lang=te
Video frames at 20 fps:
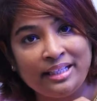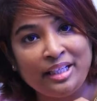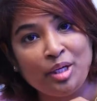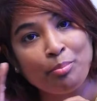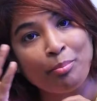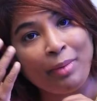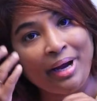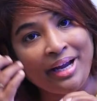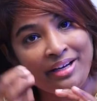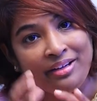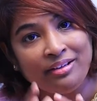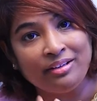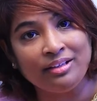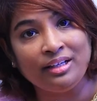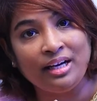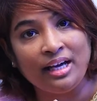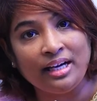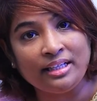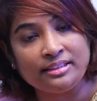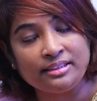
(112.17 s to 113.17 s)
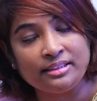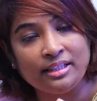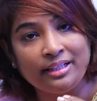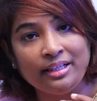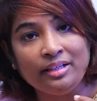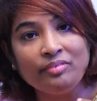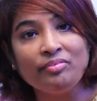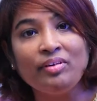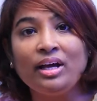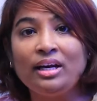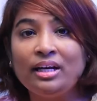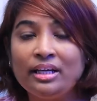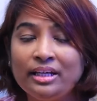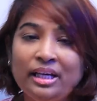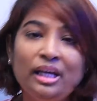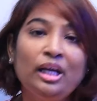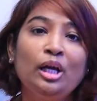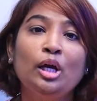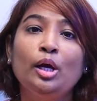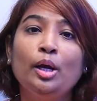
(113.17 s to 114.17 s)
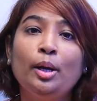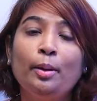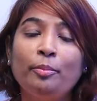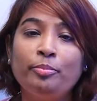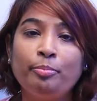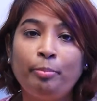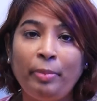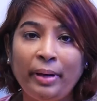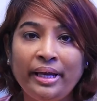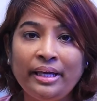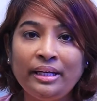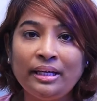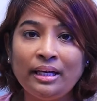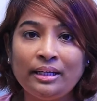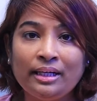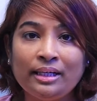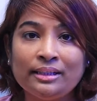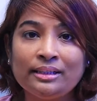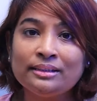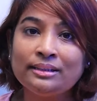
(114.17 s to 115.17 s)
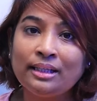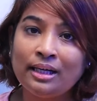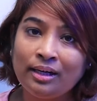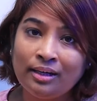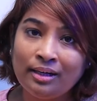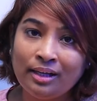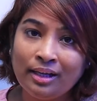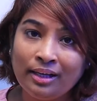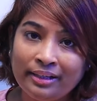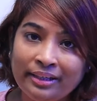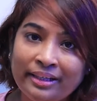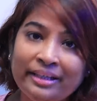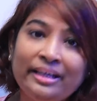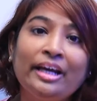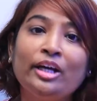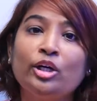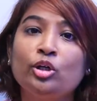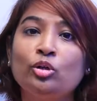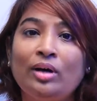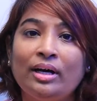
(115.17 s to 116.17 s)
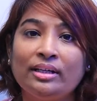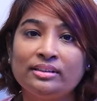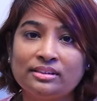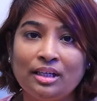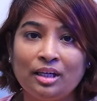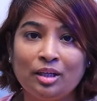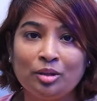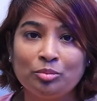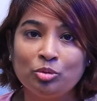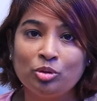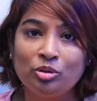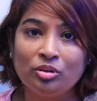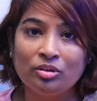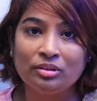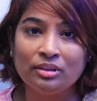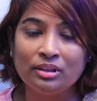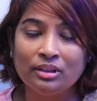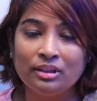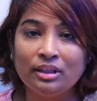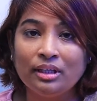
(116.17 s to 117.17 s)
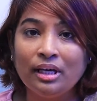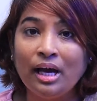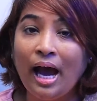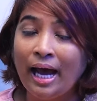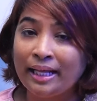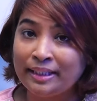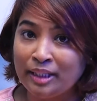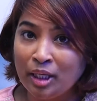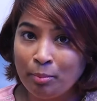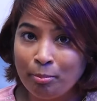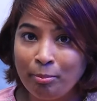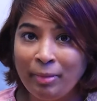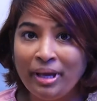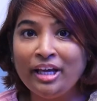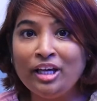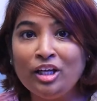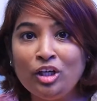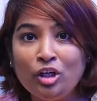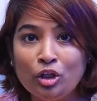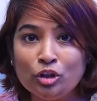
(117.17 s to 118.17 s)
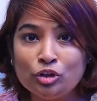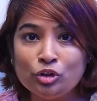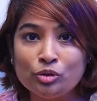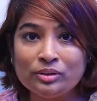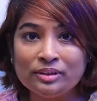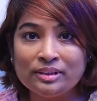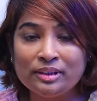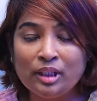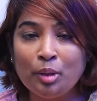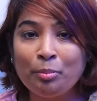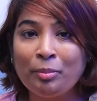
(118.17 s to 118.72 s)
అయ్యి మైండ్ రిలాక్స్ అయ్యి వాళ్ళకి పెయిన్ అనేది తగ్గడానికి ఎక్కువ ఆస్కారం ఉంటుంది అదే మెయిల్లో చూస్తే